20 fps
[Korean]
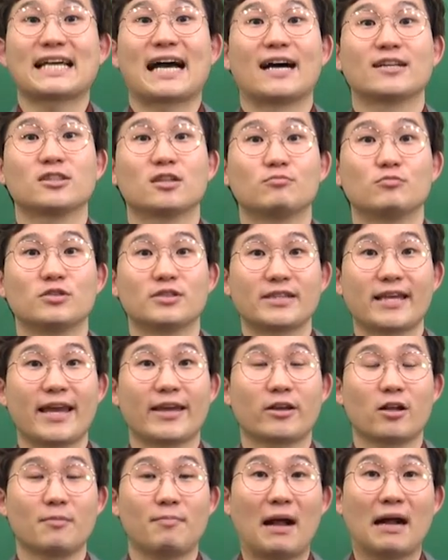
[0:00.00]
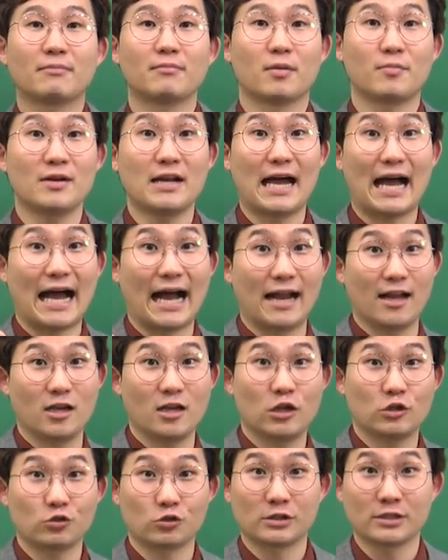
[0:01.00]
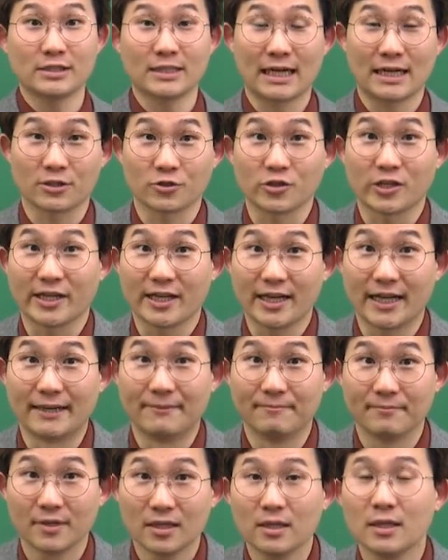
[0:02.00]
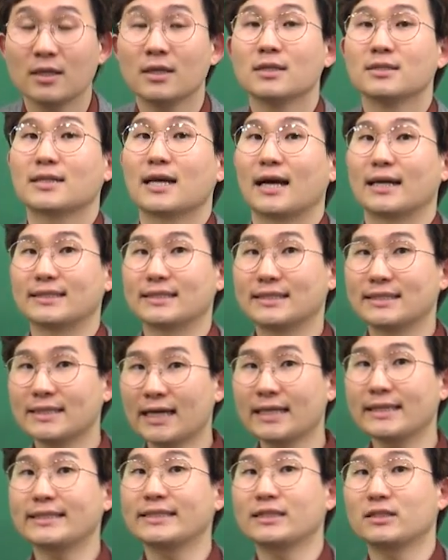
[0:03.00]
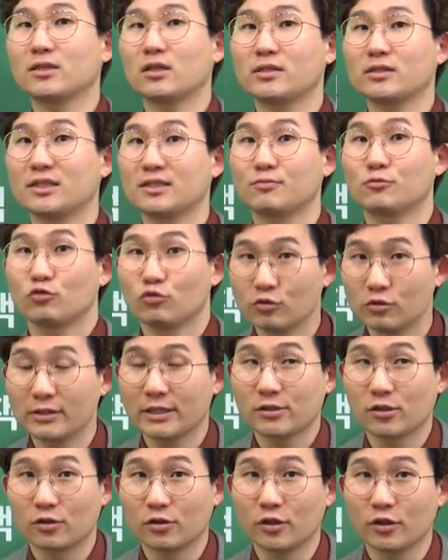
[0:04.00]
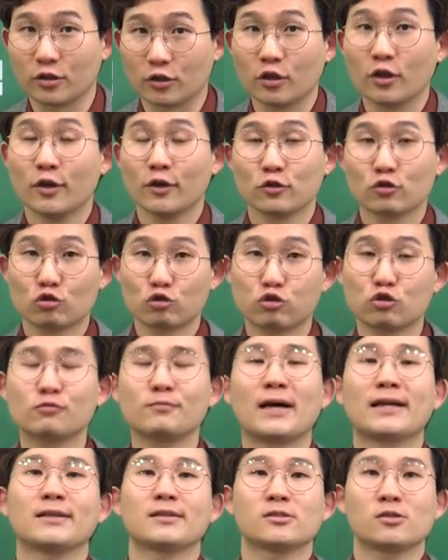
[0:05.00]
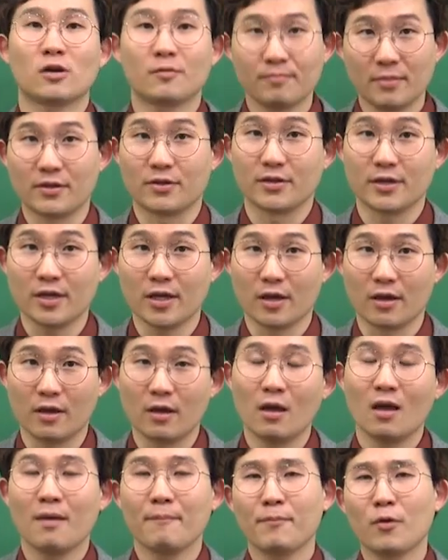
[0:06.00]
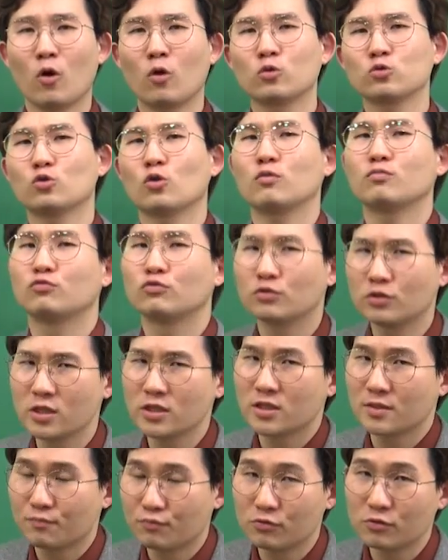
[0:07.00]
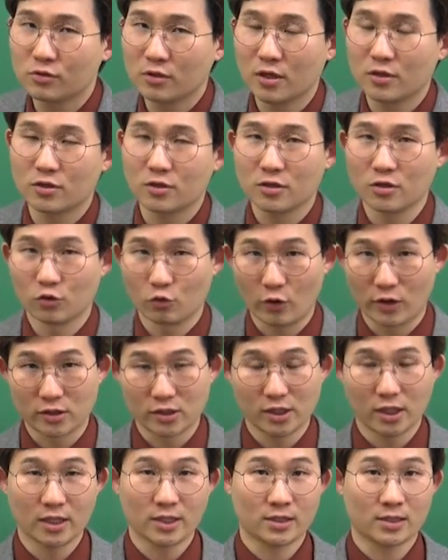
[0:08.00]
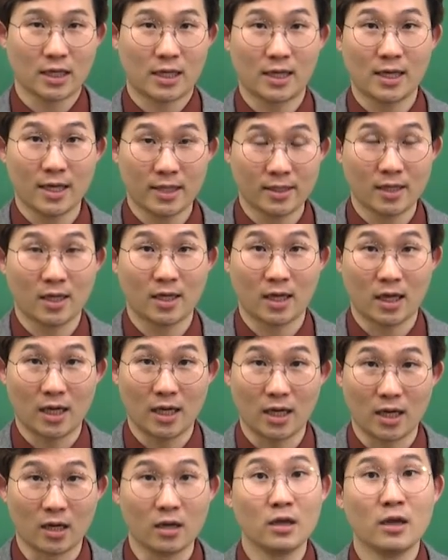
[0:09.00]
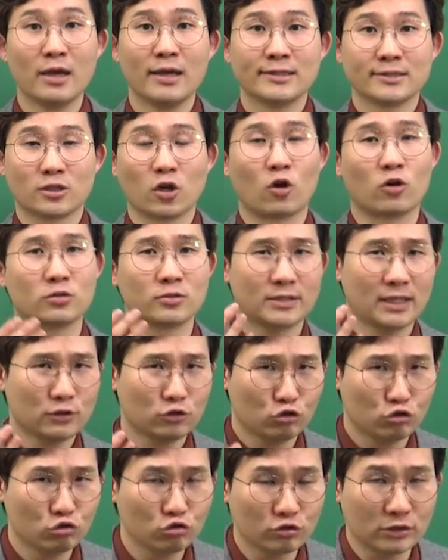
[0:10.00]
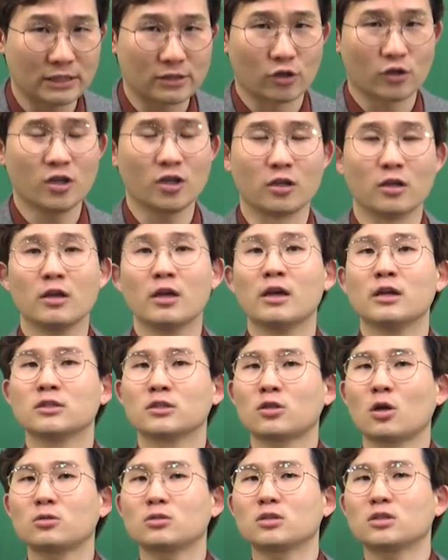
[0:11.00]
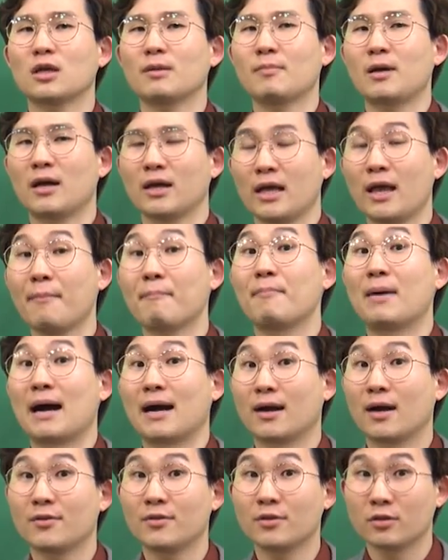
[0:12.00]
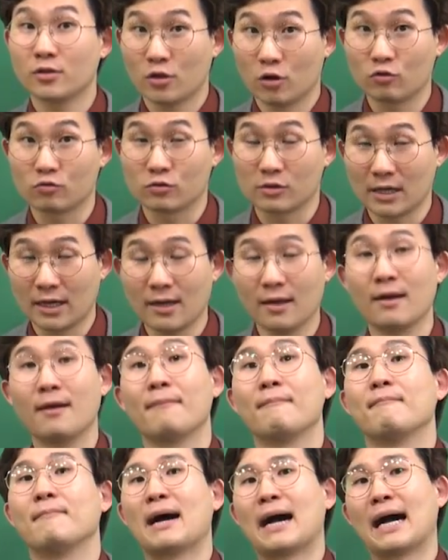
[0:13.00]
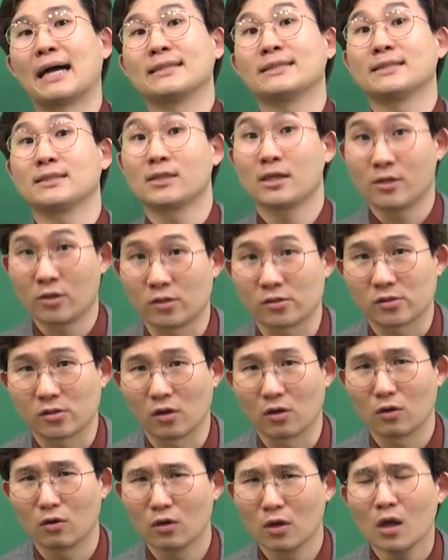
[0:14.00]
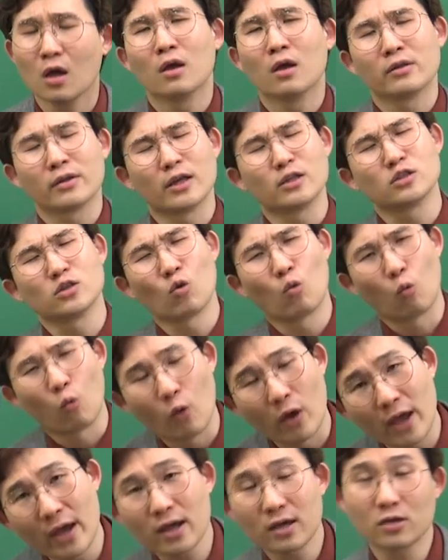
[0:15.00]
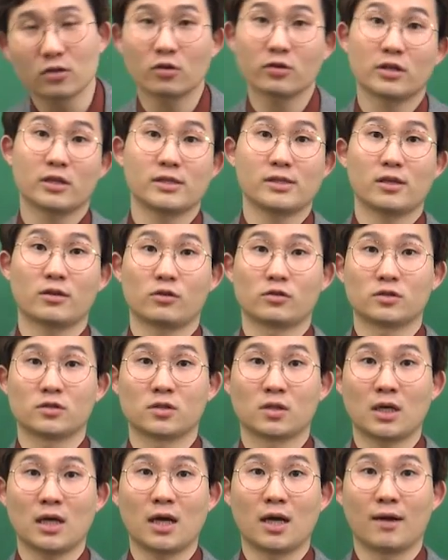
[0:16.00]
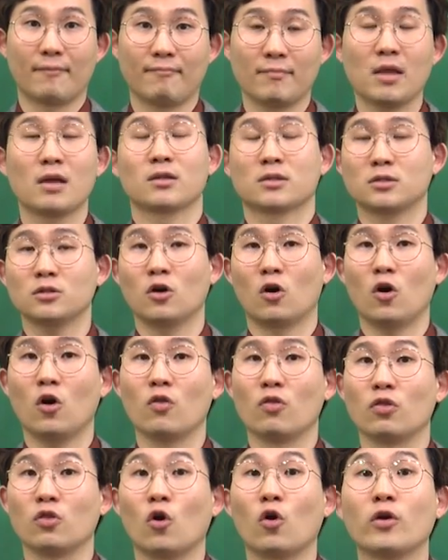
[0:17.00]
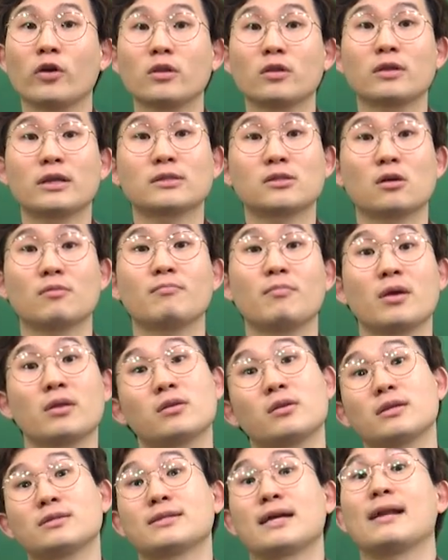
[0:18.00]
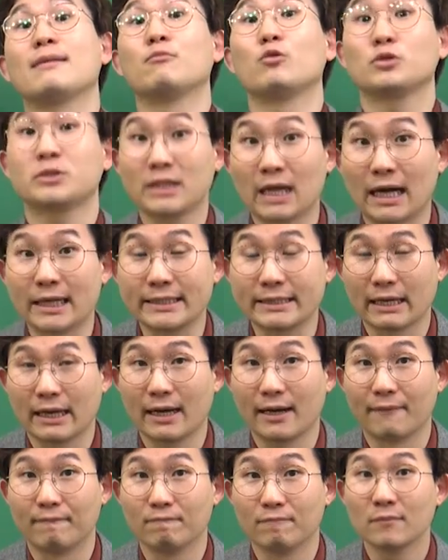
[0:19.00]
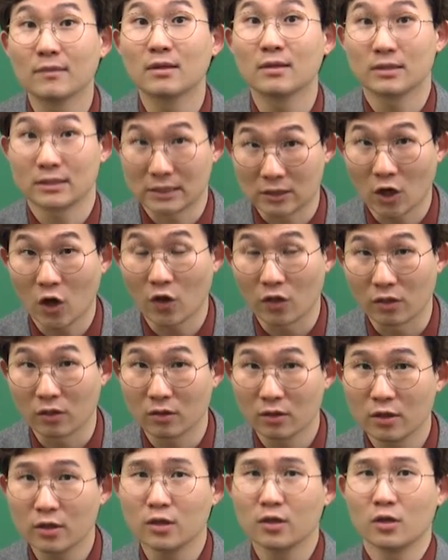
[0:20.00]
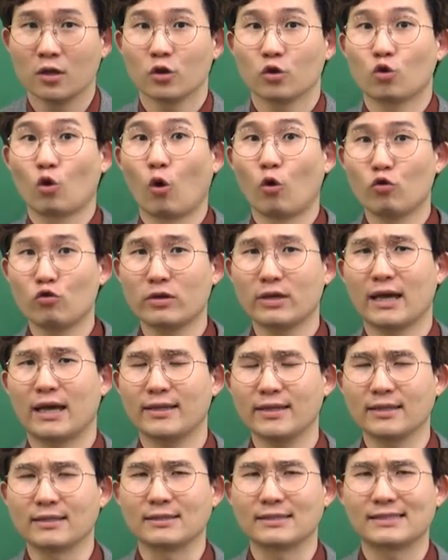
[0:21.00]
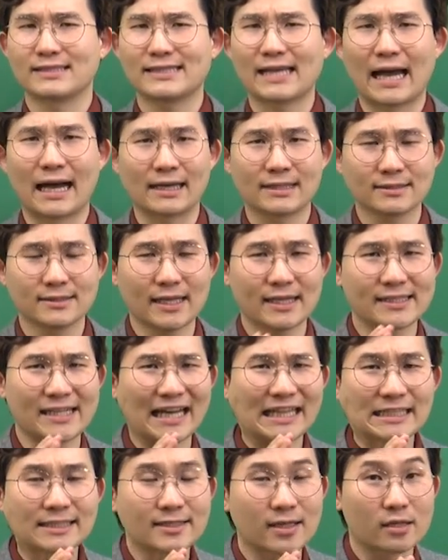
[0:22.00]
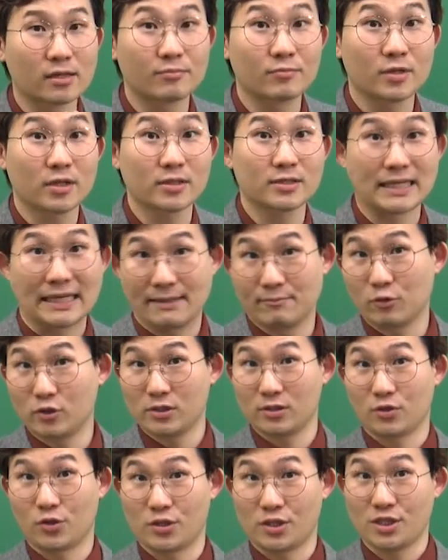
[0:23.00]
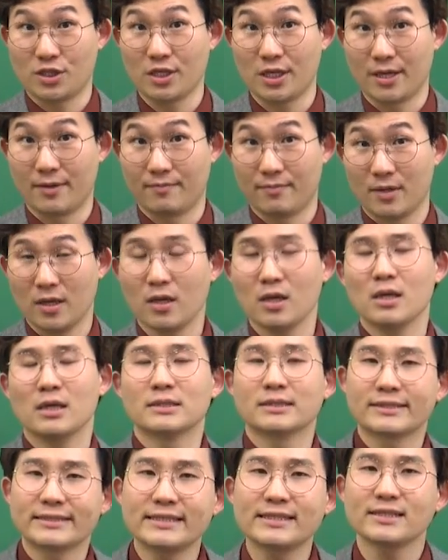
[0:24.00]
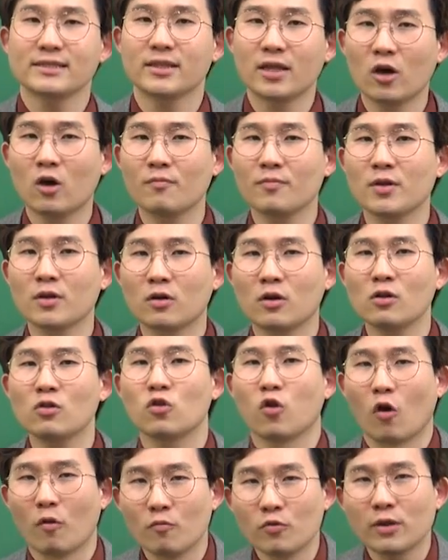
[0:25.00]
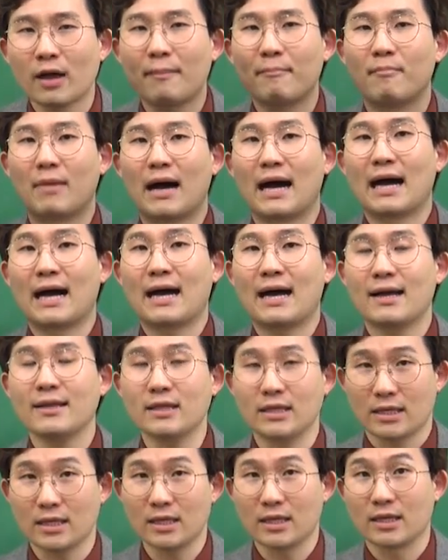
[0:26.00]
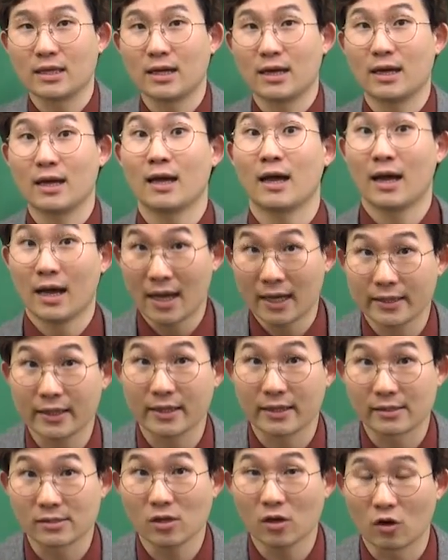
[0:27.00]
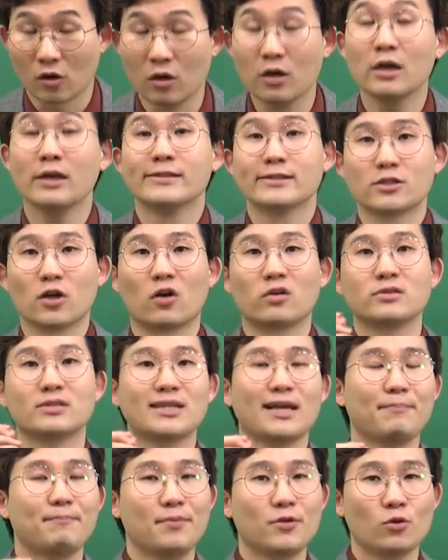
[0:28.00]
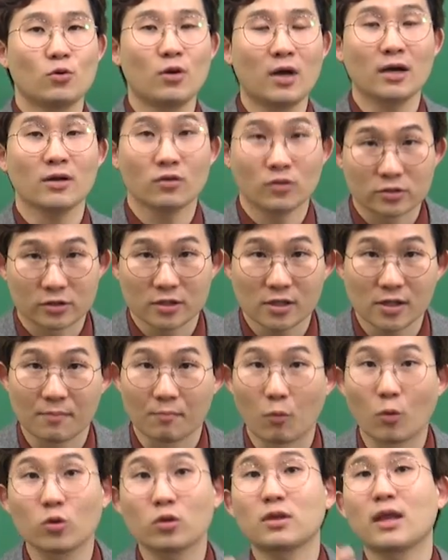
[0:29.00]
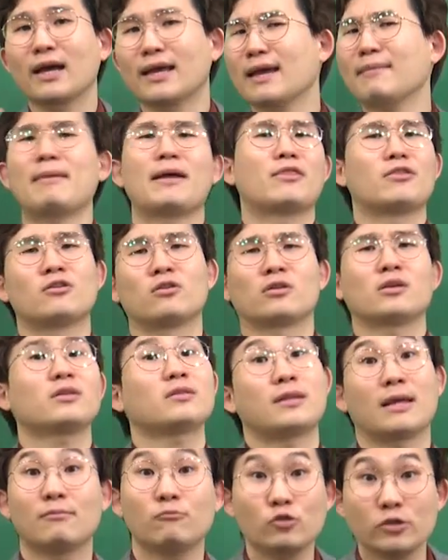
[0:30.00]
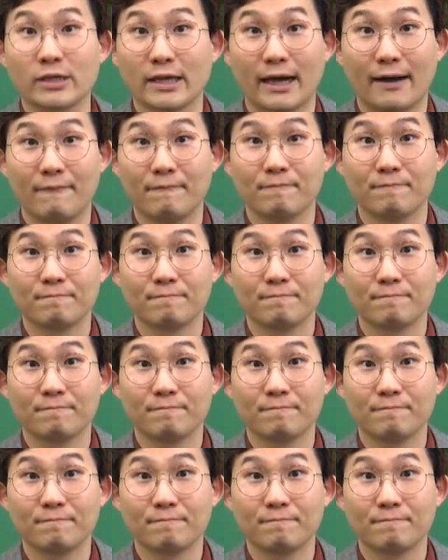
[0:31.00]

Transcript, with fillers: 4점 문제 해결 방법을 알려주는 강좌야. 자, 지난 2020 수능에서는 수많은 선배들이 평소 문제집 풀 때는 굉장히 잘 하다가 정작 수능에서는 처참하게 망하는 경우가 많이 생겼어. 대체 왜 그런 일이 생겼을까? 그건 너희들의 선배들의 잘못이 아니야. 이건 교육이 아닌 장사를 하는 사람들의 잘못인 것이지, 쓸데없는 걸 너무나 많이 하게 해서 정작 필요한 것을 못하게 만들었기 때문이야.